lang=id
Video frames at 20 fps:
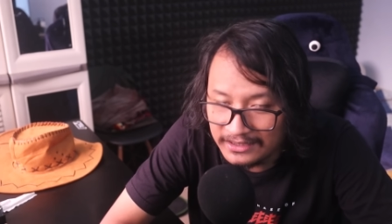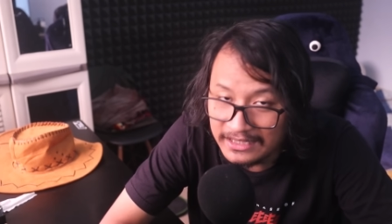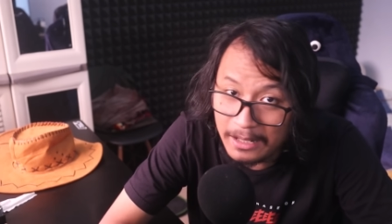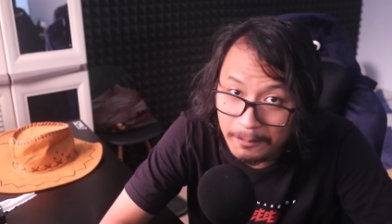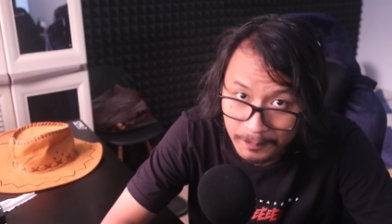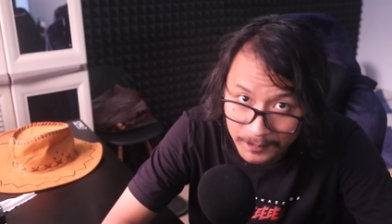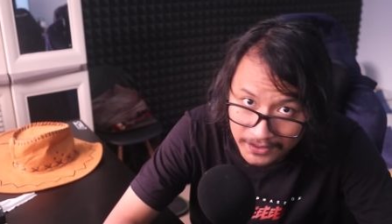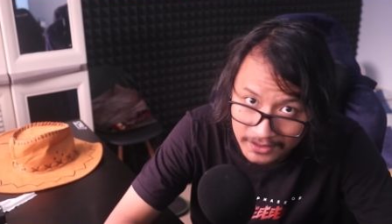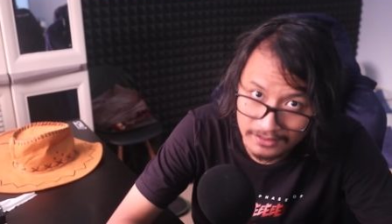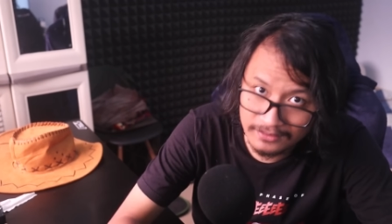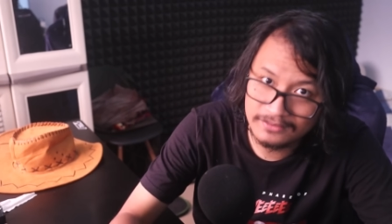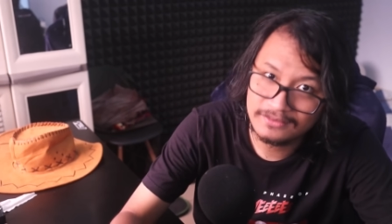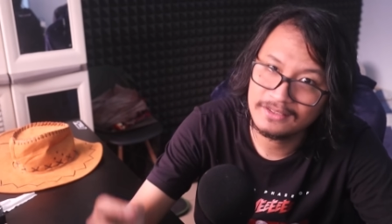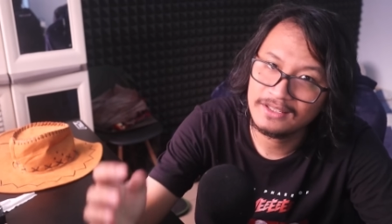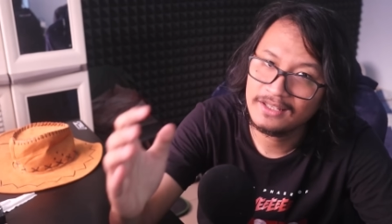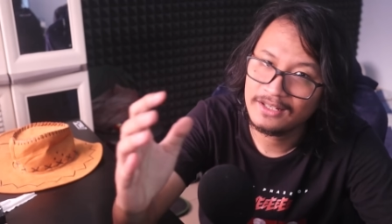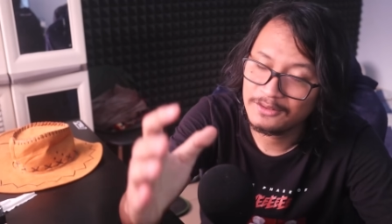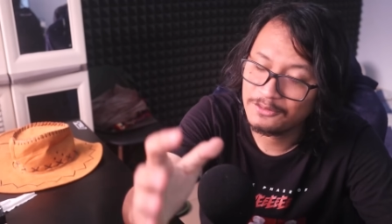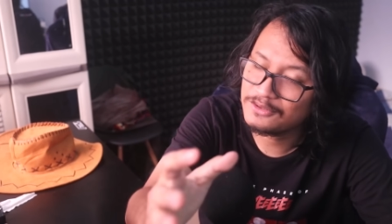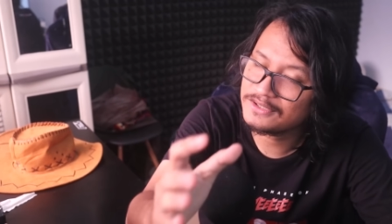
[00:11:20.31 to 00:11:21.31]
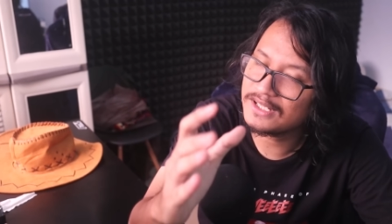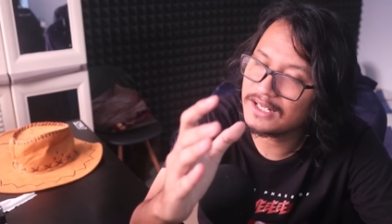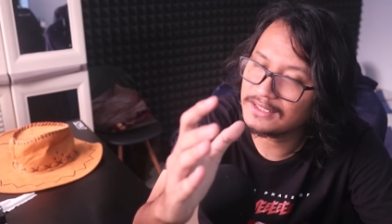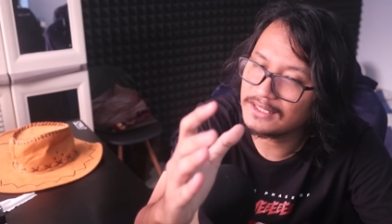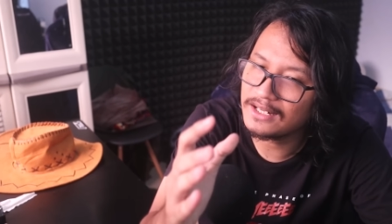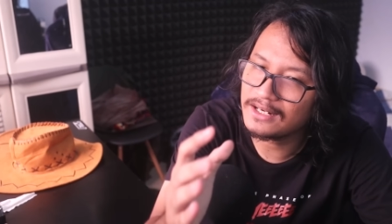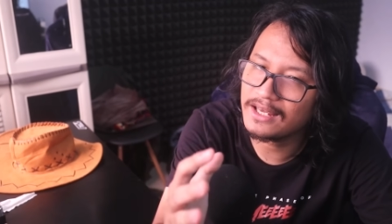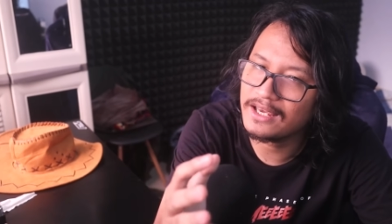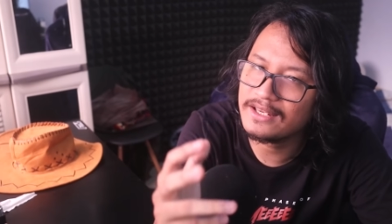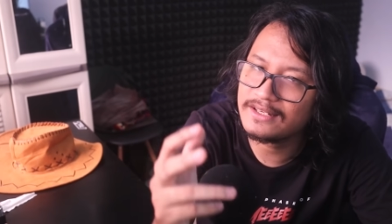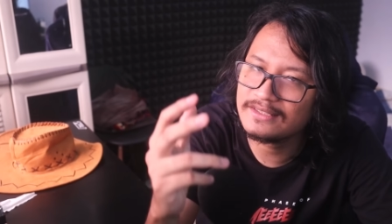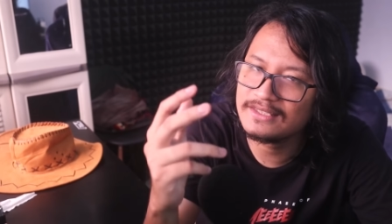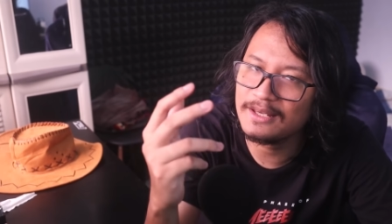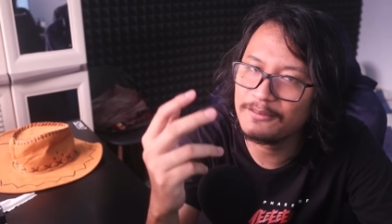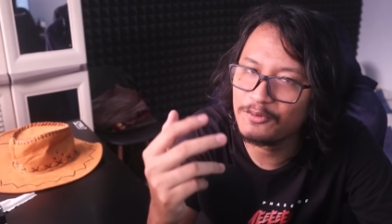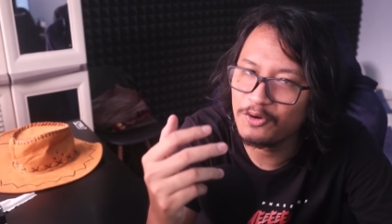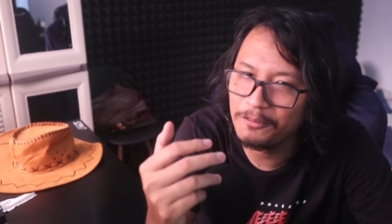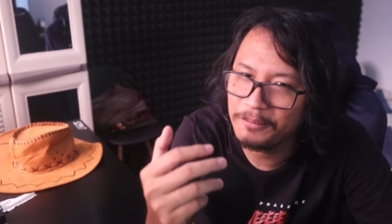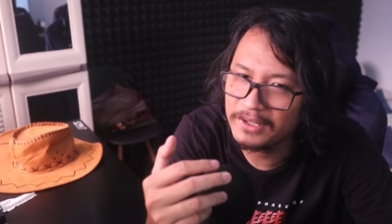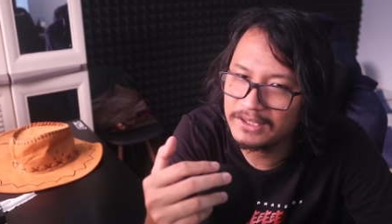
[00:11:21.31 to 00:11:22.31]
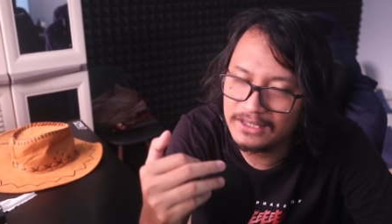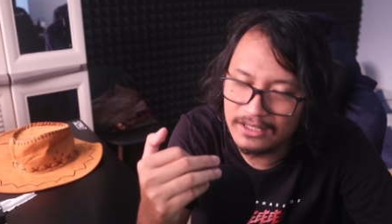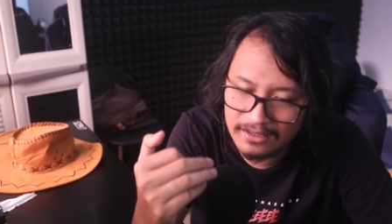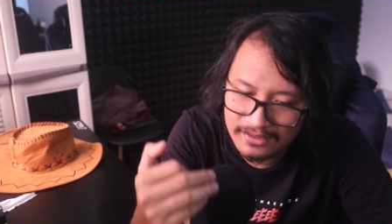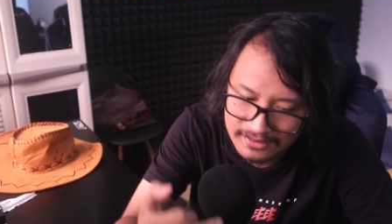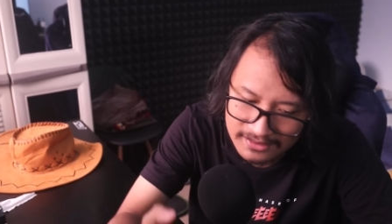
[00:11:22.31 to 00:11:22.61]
Tapi Gue sangat hargai setiap komentar,